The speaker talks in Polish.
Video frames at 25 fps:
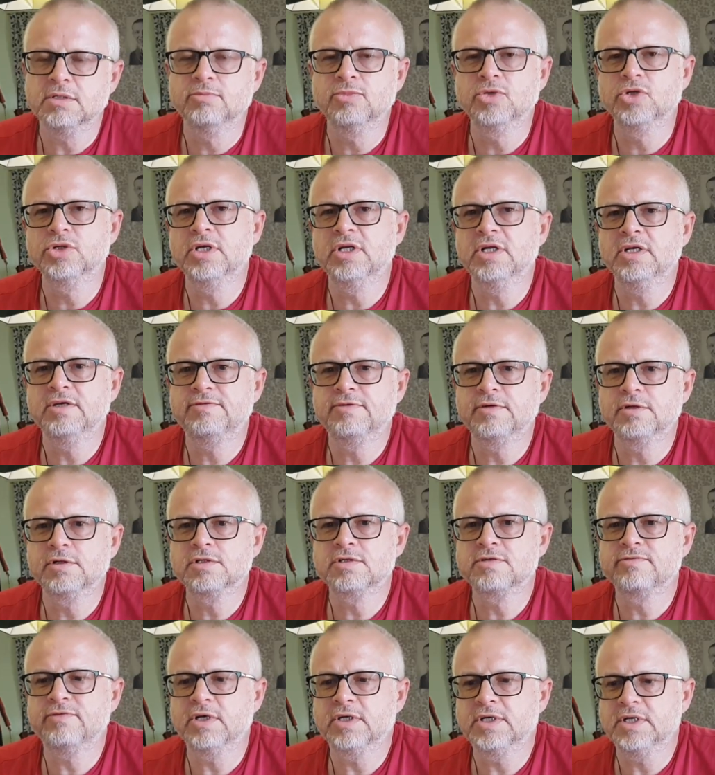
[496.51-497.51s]
modele
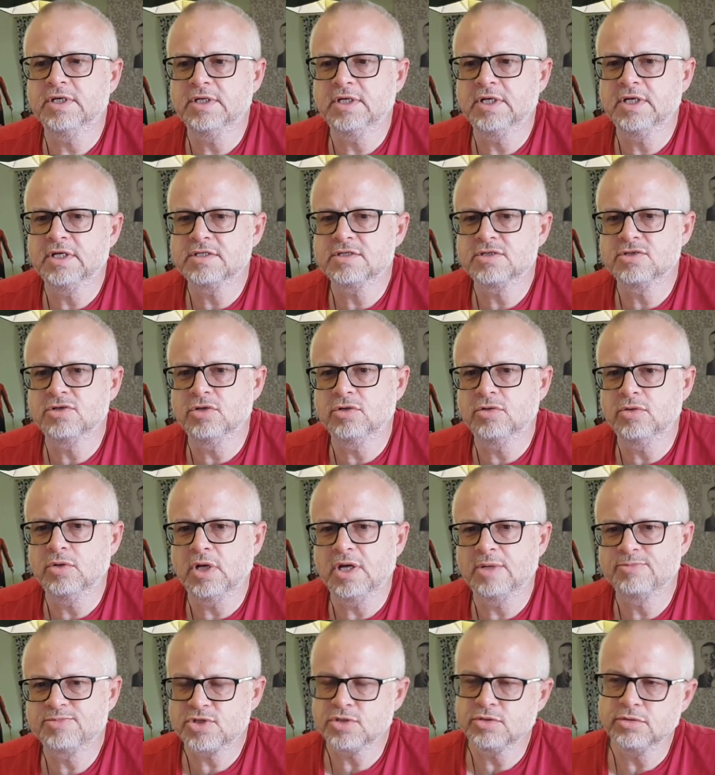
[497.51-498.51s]
Volkswagena są
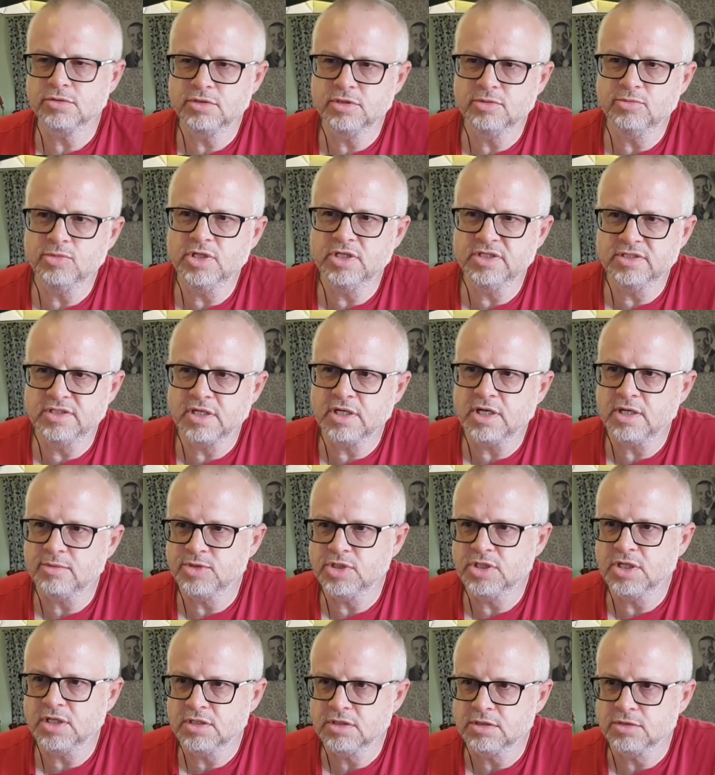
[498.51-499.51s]
absolutnymi
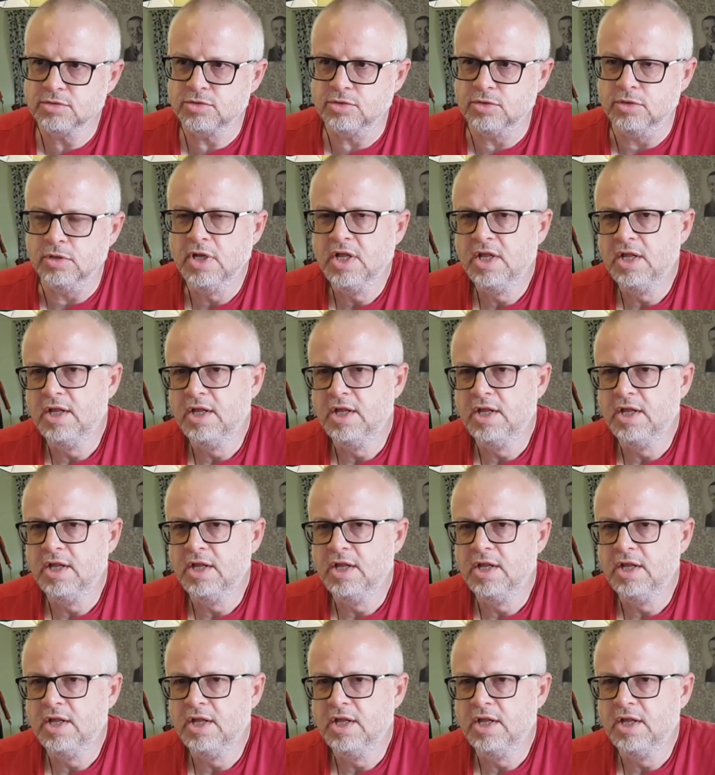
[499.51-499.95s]
liderami na rynku.